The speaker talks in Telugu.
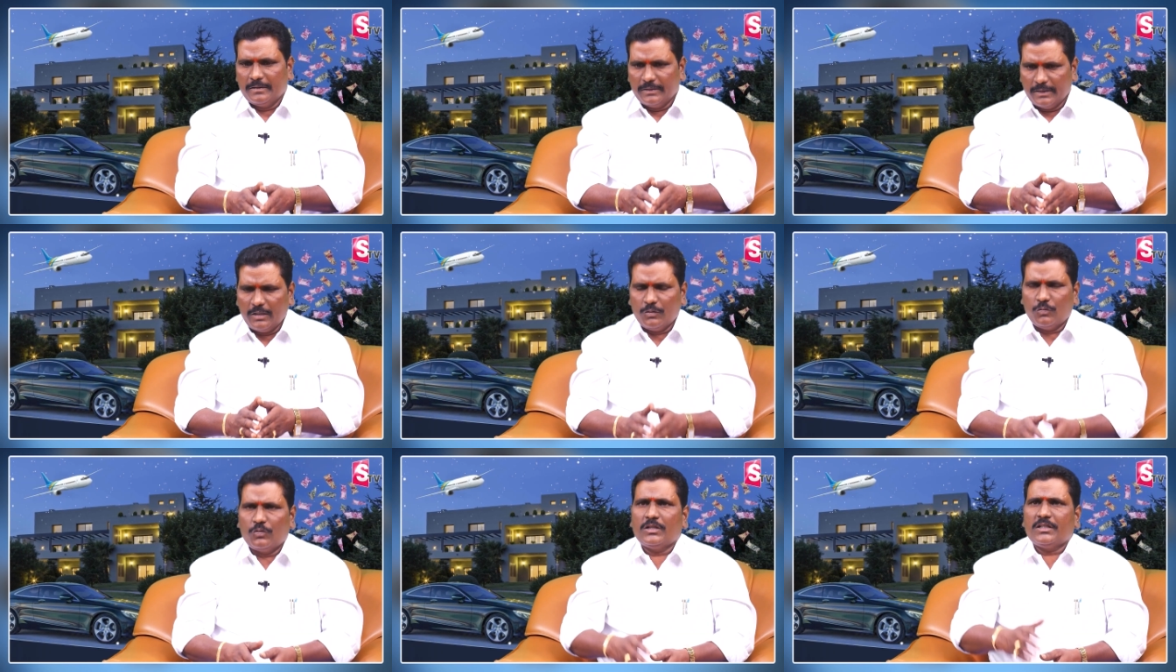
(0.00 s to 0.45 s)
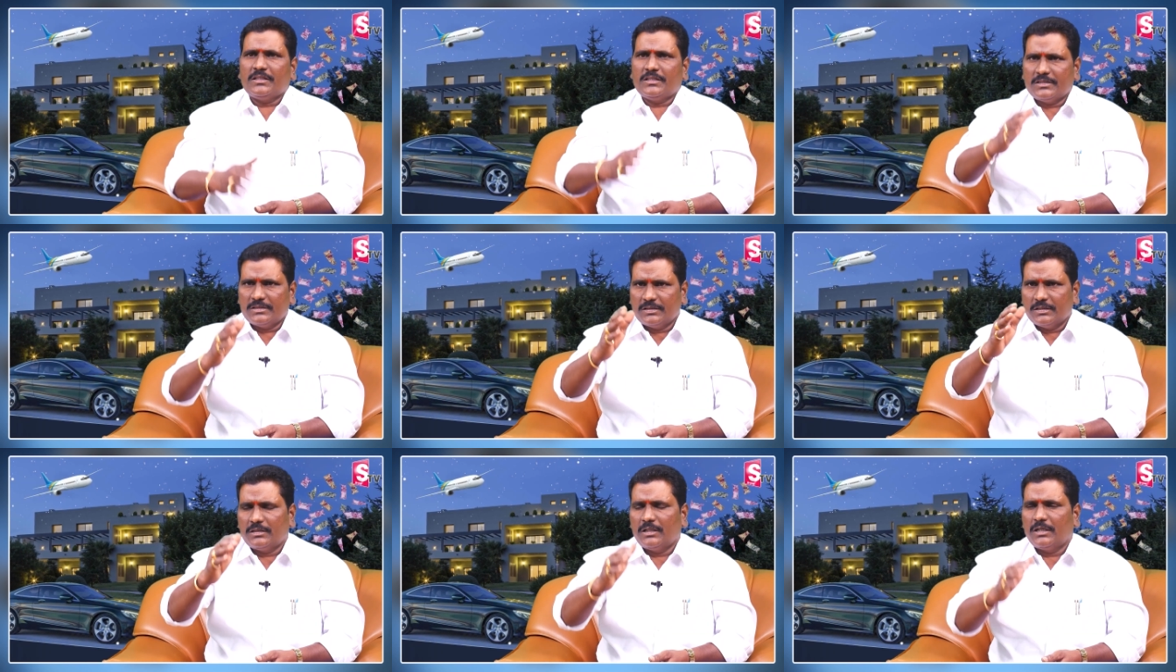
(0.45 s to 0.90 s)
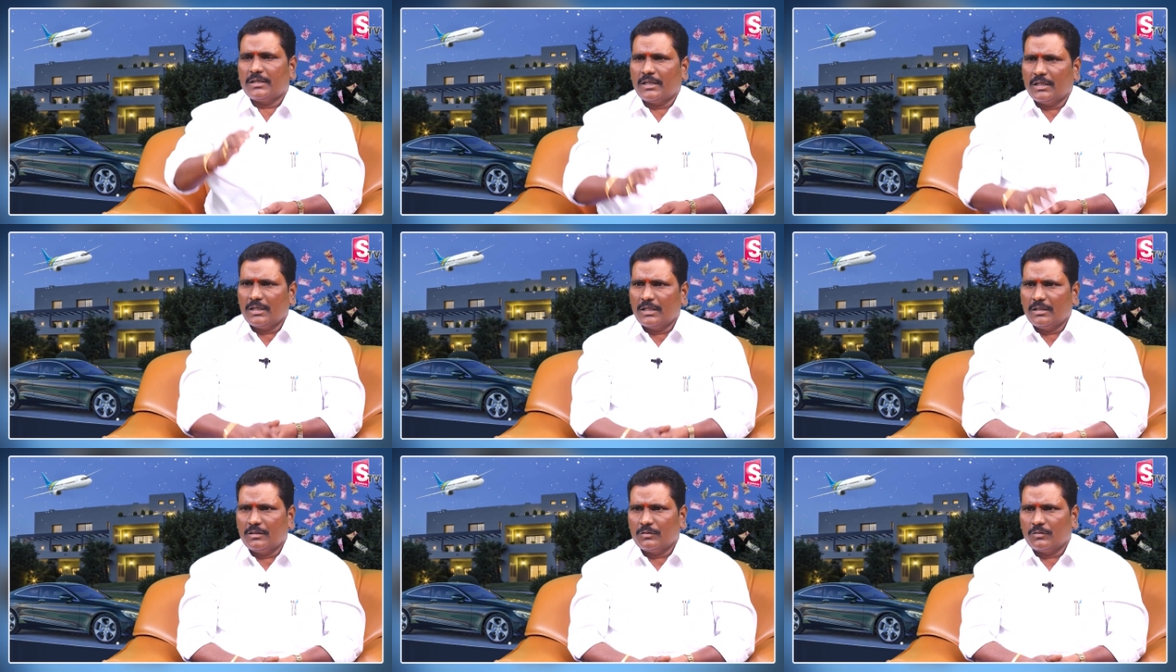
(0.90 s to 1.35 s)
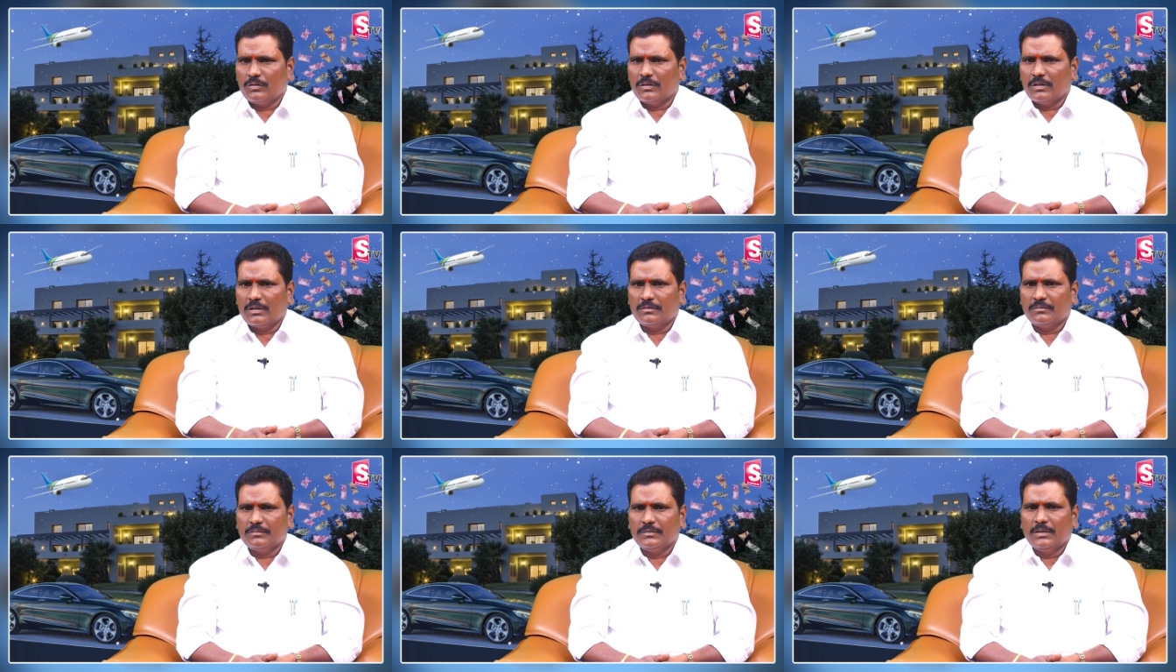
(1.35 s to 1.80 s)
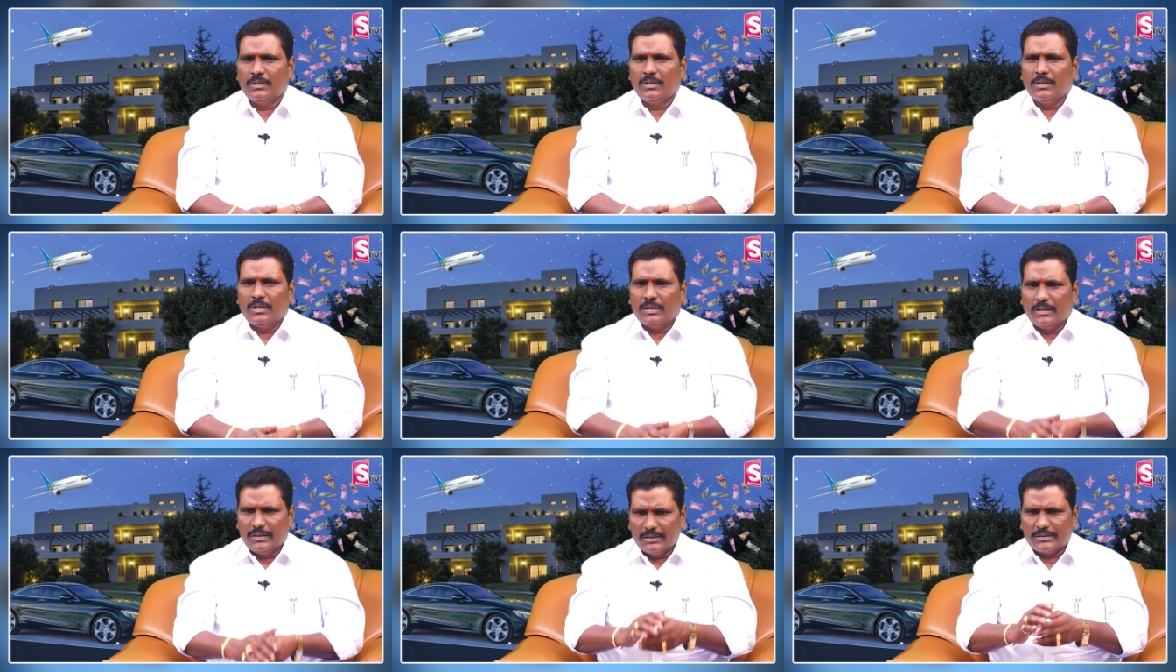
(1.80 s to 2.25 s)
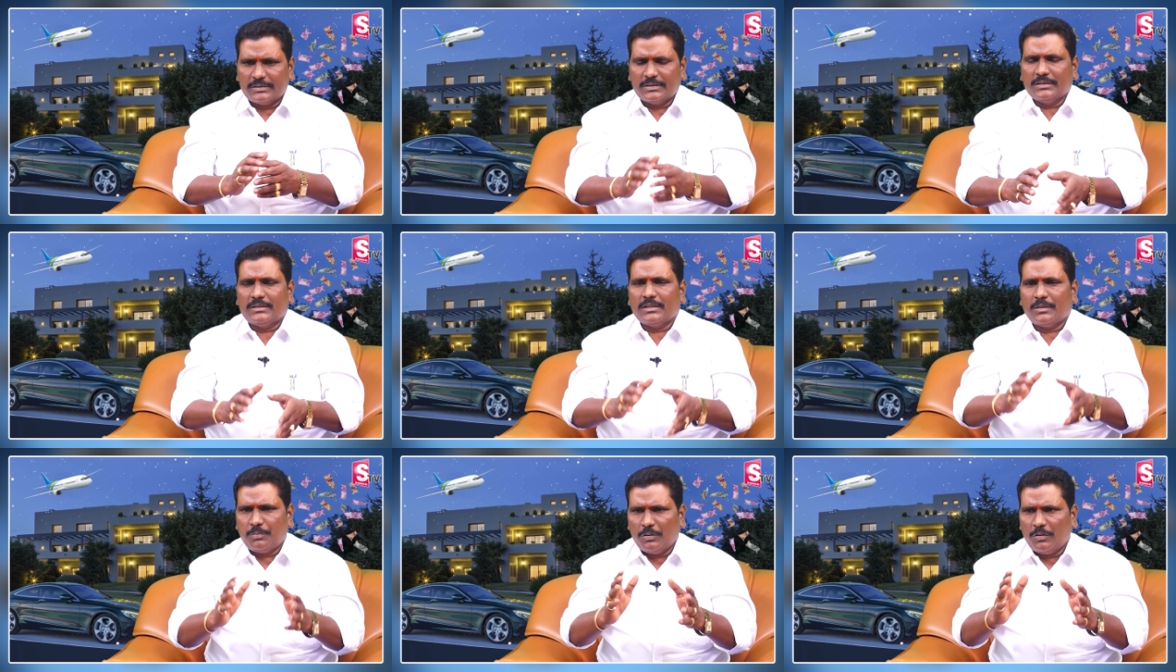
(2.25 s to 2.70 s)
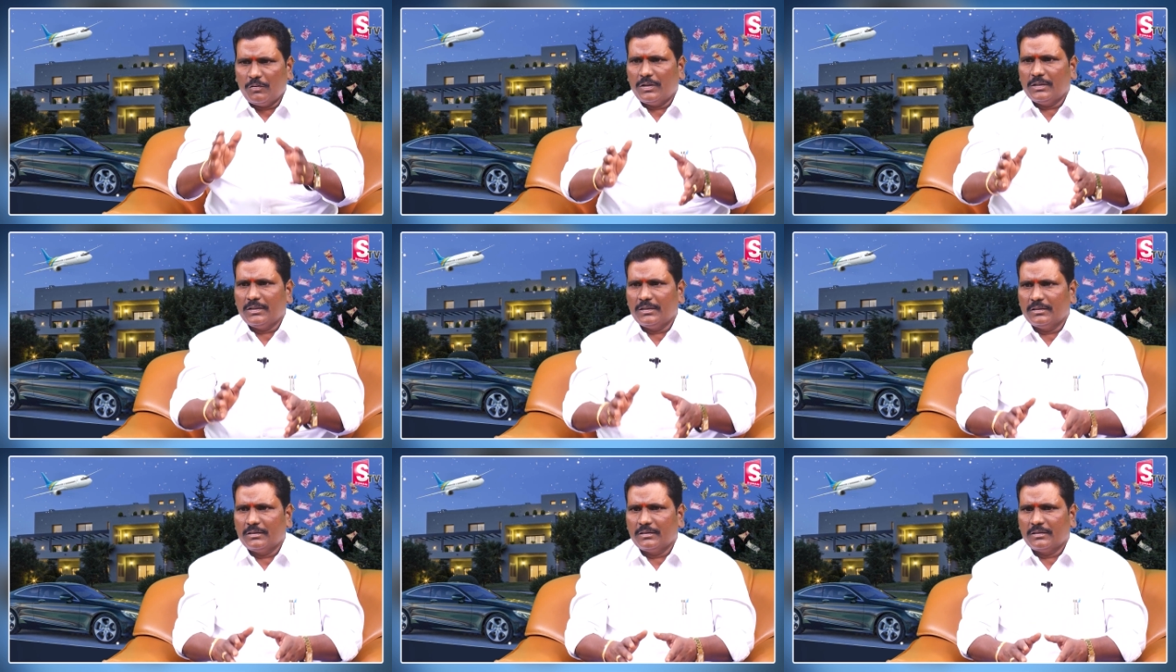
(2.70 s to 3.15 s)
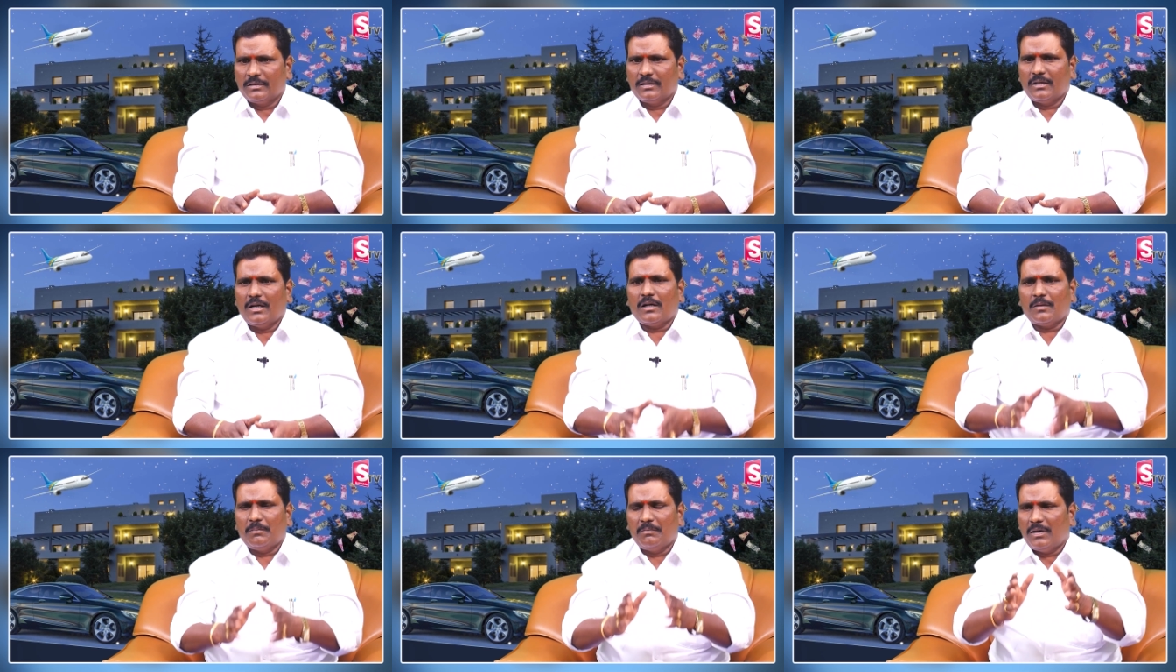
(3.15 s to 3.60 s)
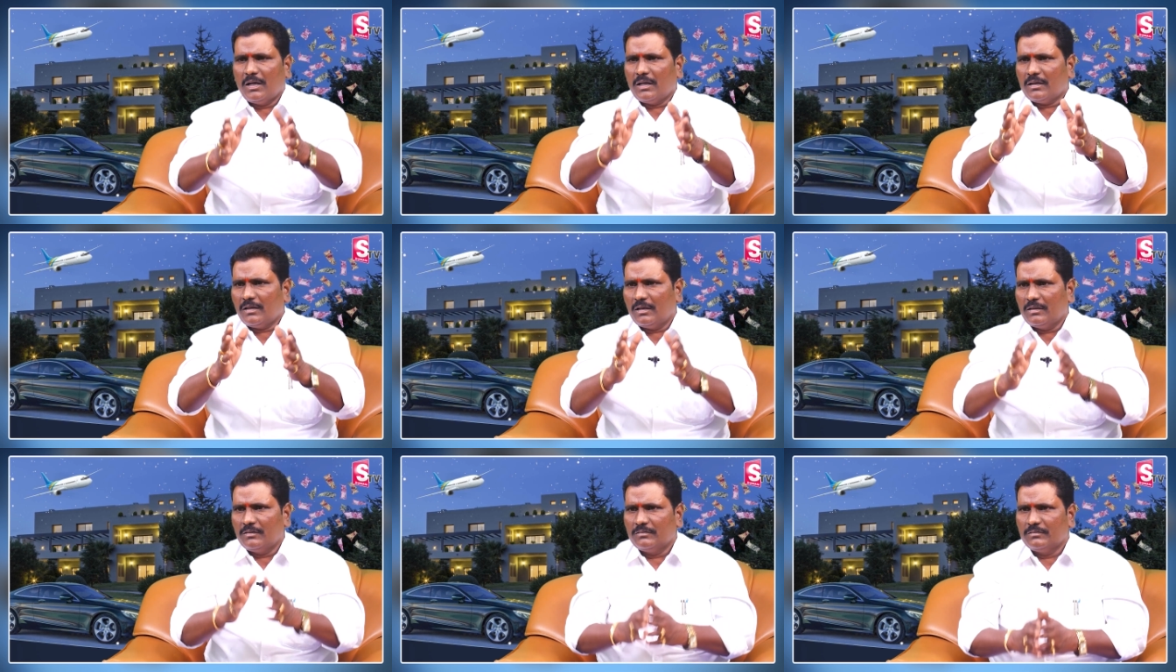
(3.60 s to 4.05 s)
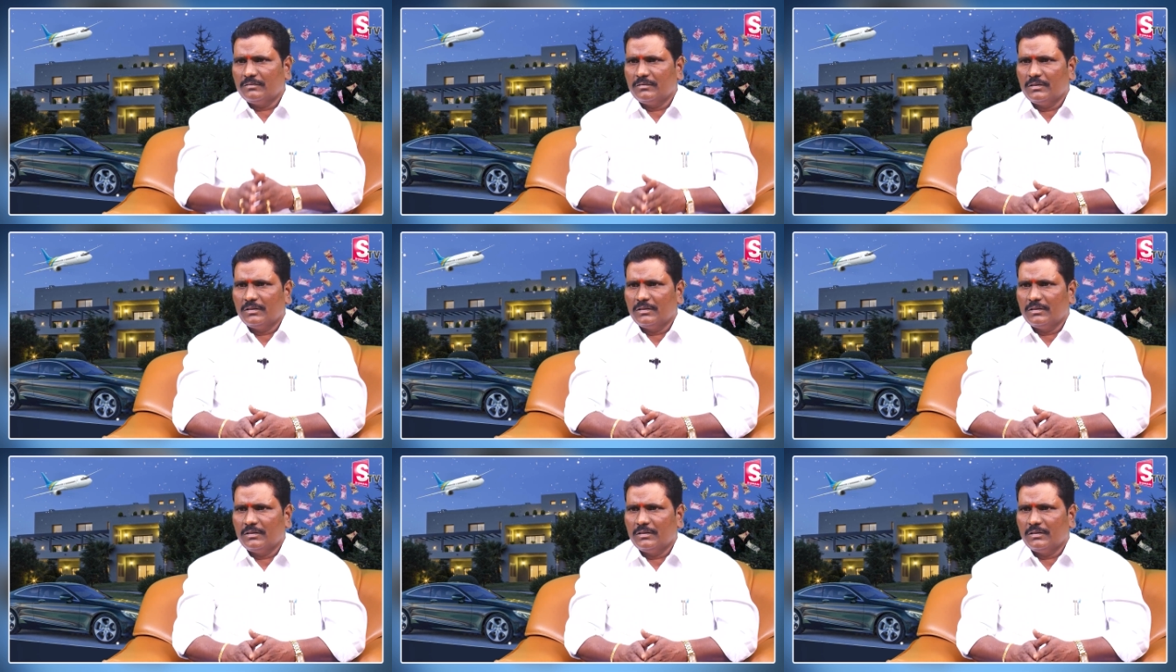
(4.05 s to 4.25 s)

నేను ఉన్నత స్థితిలోకి వెళ్ళాలనుకున్నాను ఈ స్థితికి పోవాలి నాకు మార్గాలు